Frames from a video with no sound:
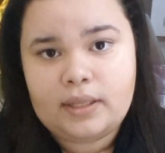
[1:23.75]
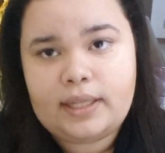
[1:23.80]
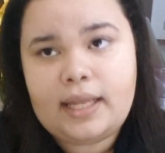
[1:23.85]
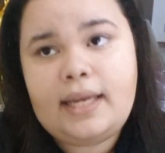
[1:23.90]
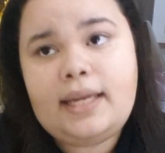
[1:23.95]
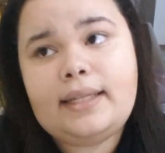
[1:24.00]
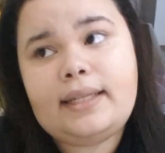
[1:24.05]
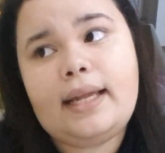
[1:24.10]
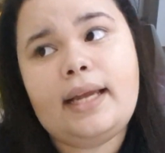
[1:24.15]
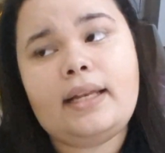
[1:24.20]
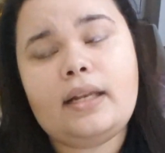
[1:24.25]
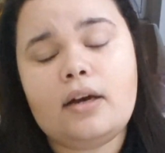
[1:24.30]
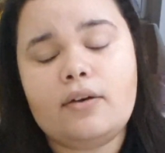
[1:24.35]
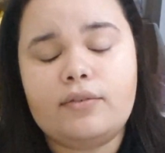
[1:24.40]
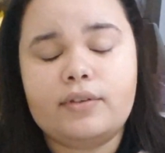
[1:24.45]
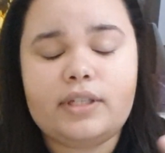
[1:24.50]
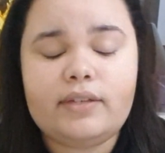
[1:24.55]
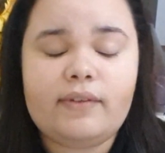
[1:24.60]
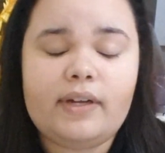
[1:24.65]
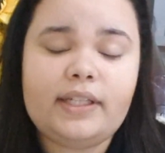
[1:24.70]
Tem que ter
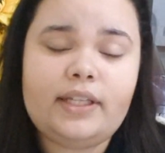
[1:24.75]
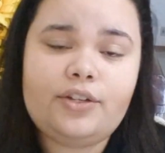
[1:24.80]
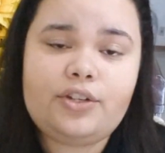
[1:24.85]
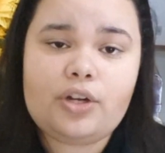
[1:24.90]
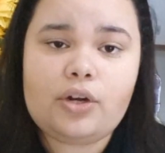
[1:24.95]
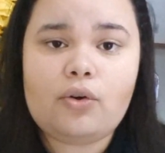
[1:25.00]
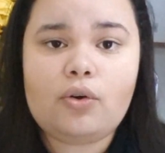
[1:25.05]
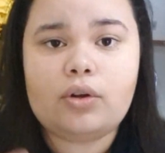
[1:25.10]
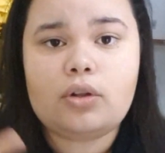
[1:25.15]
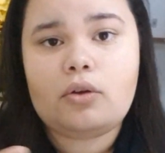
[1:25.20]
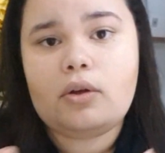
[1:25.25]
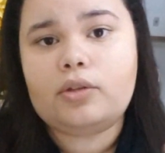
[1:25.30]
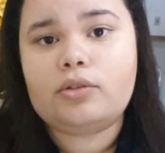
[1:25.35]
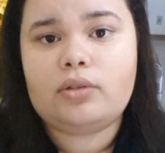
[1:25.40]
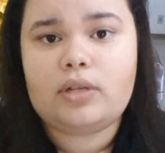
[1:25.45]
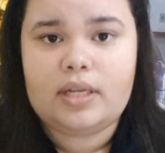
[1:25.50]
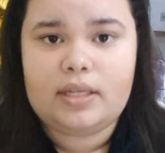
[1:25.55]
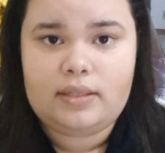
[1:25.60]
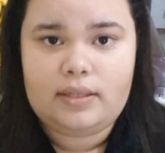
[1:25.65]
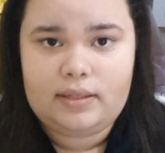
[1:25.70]
não, você vai ter de acordo com a
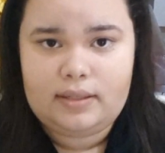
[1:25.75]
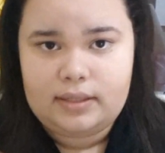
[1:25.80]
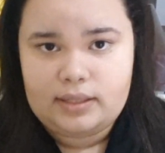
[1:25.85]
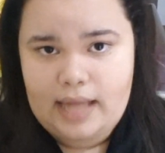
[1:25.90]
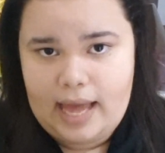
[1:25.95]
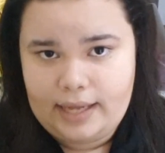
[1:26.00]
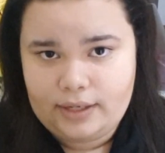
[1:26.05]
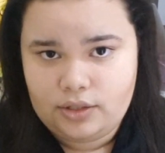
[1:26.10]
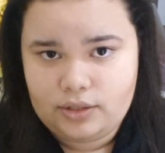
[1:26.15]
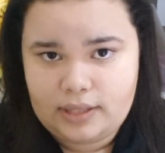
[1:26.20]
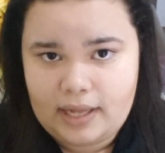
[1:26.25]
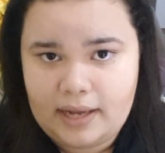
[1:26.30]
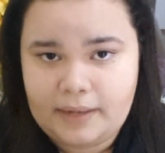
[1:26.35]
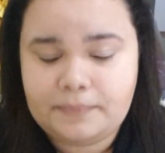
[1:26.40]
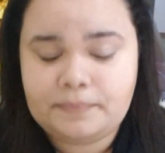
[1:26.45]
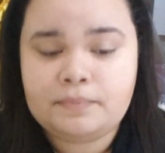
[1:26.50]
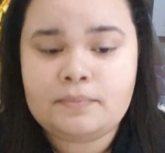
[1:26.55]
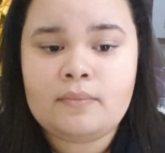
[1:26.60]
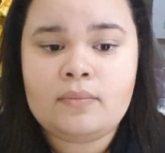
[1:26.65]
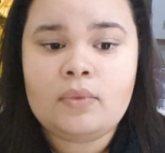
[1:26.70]
sua necessidade,
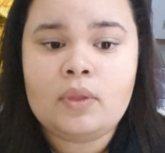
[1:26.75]
tá?